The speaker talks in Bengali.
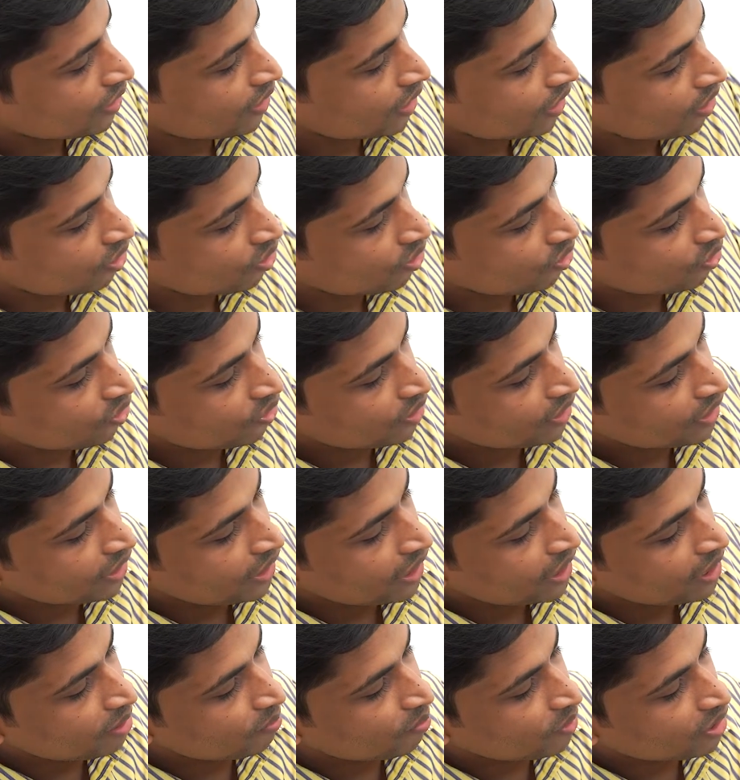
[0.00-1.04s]
দেখো
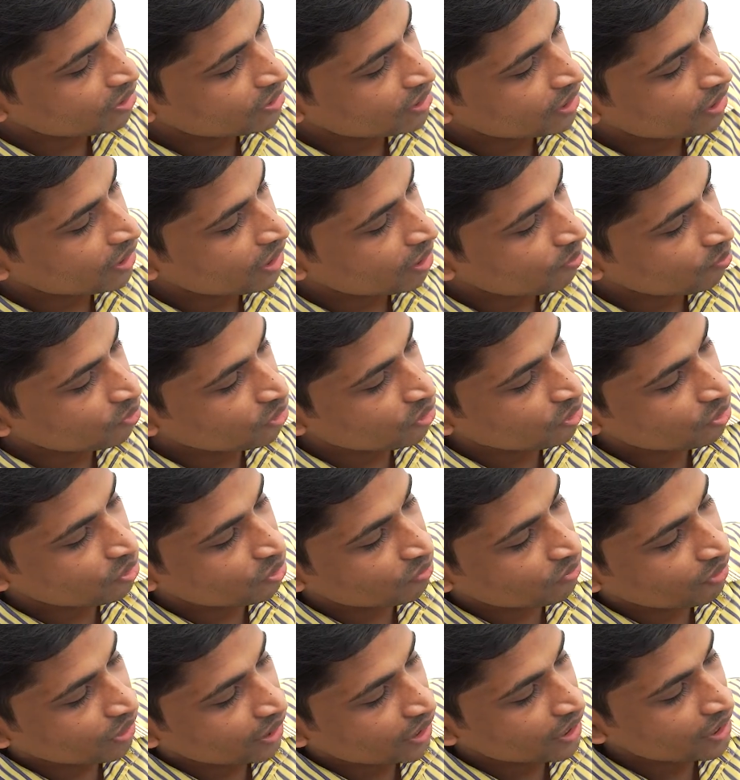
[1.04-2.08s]
এই পাশে কেমন একটু
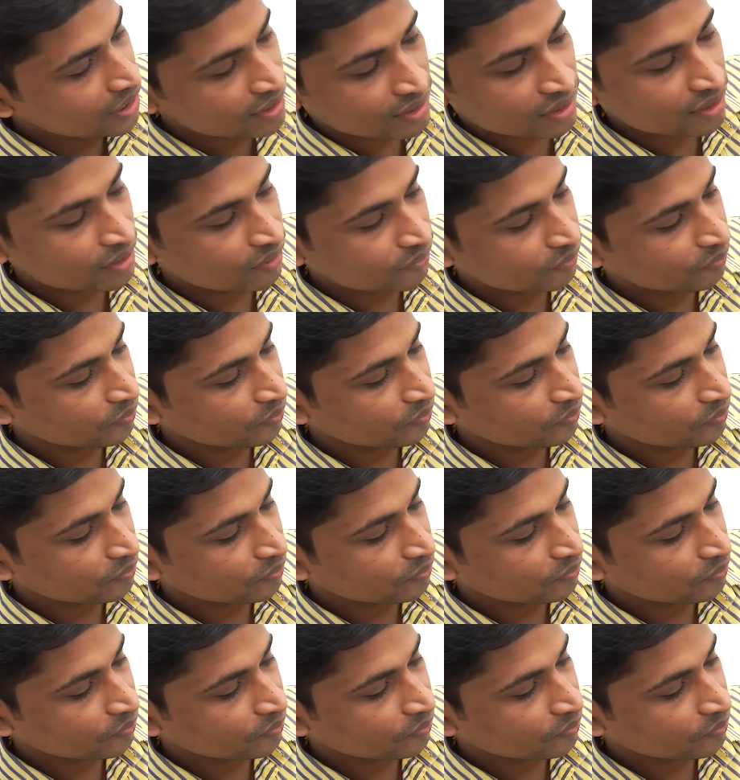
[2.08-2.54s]
ফাঁকা আছে